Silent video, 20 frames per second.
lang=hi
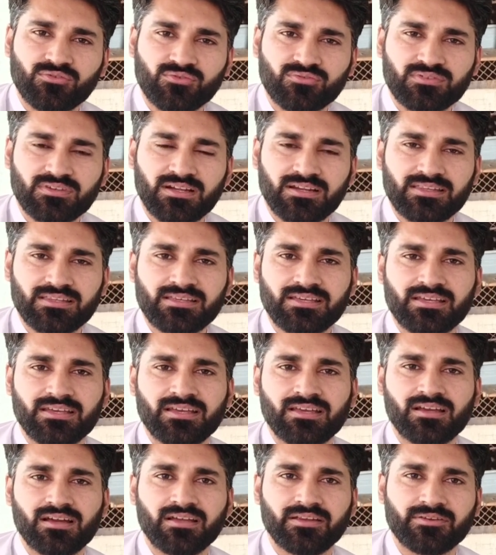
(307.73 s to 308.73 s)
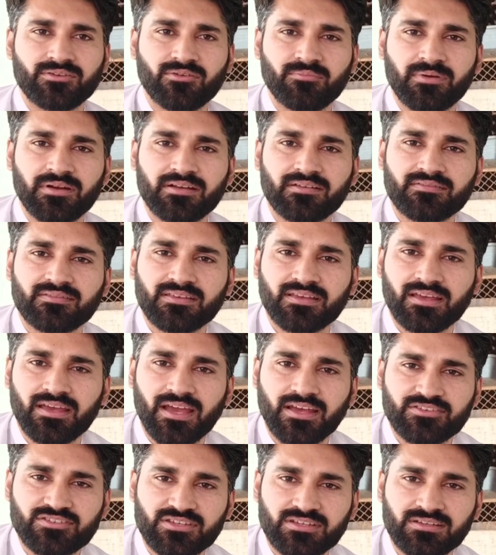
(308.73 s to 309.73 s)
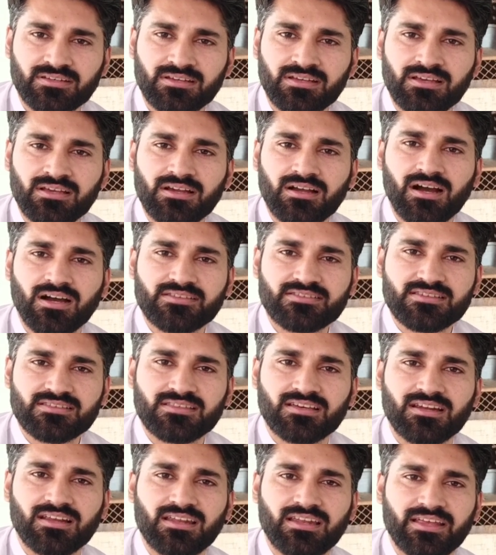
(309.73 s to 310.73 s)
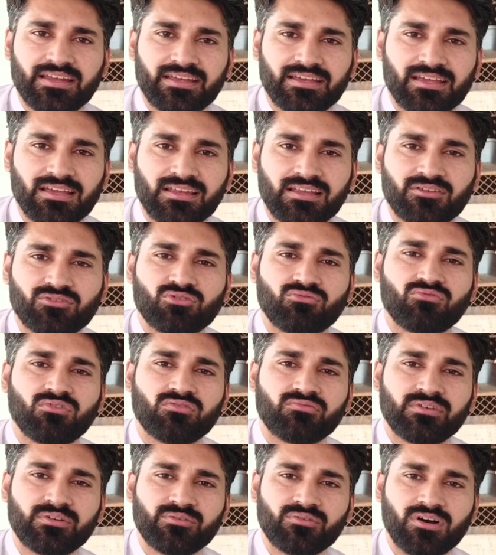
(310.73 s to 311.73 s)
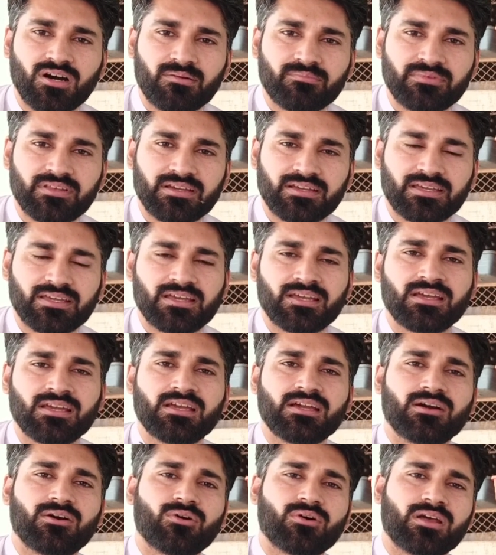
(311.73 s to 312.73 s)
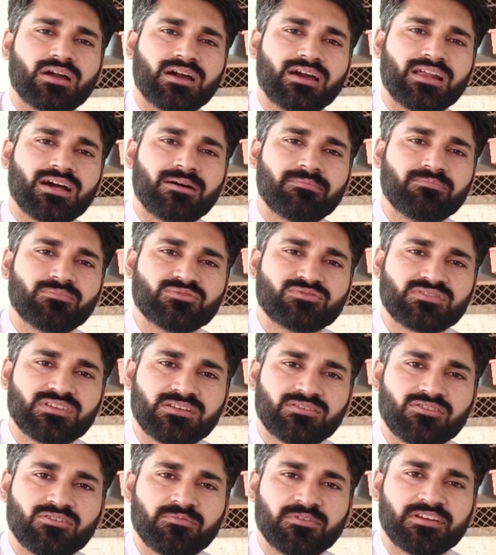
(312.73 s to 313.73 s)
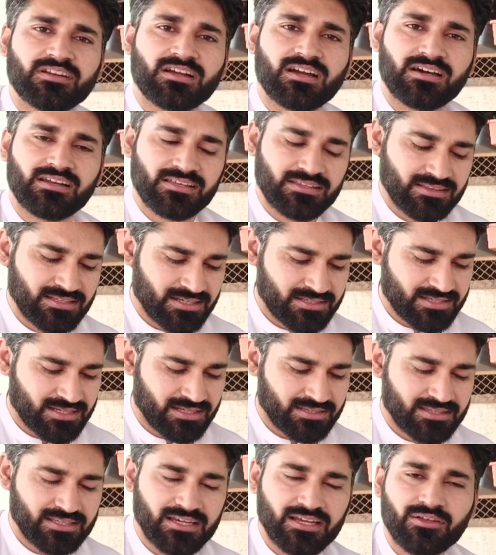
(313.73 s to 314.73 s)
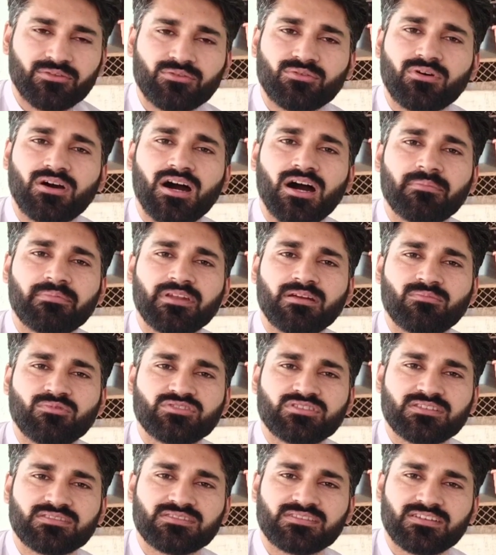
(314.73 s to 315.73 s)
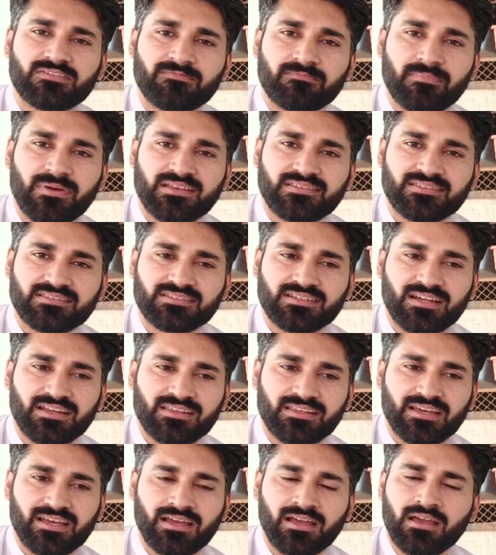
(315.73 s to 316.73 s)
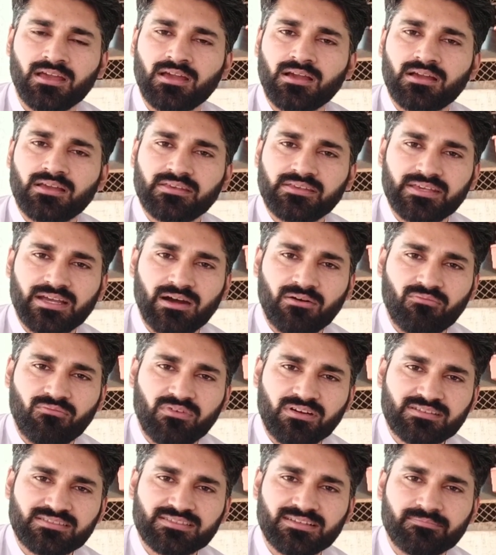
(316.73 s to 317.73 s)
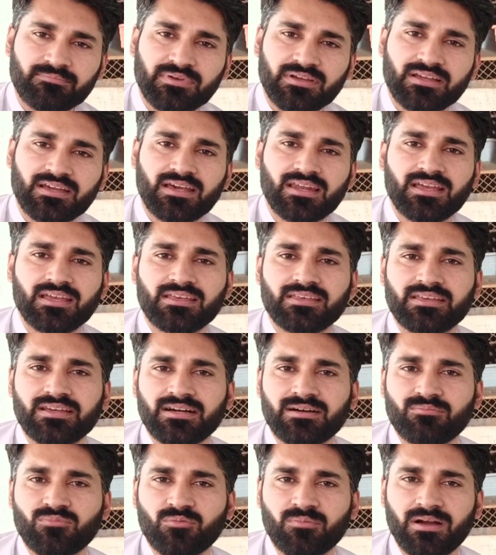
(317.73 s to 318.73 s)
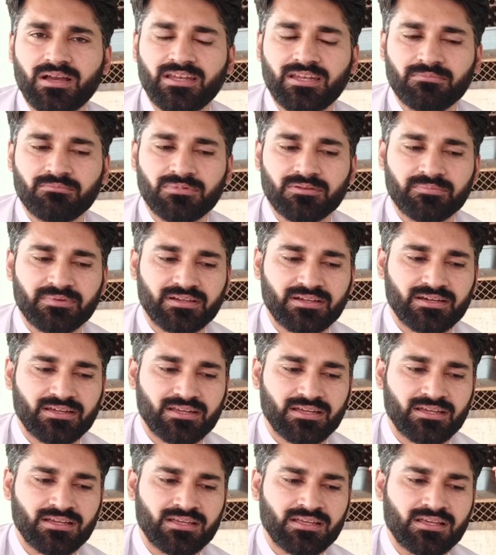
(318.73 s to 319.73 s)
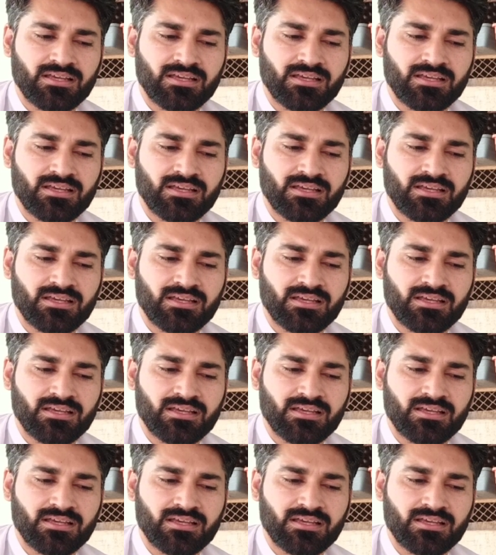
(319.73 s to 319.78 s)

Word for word: यूज़ करनी है इंक्यूबेटर से हैचिंग अच्छी तरह लेने के लिए तो वो वीडियो आप देख के और अगर आप मुझसे इनक्यूबेटर ख़रीदना चाहते हैं तो आपने मुझे सिर्फ मैसेज करना है या व्हाट्सअप पे करें या मोबाइल नंबर पे करें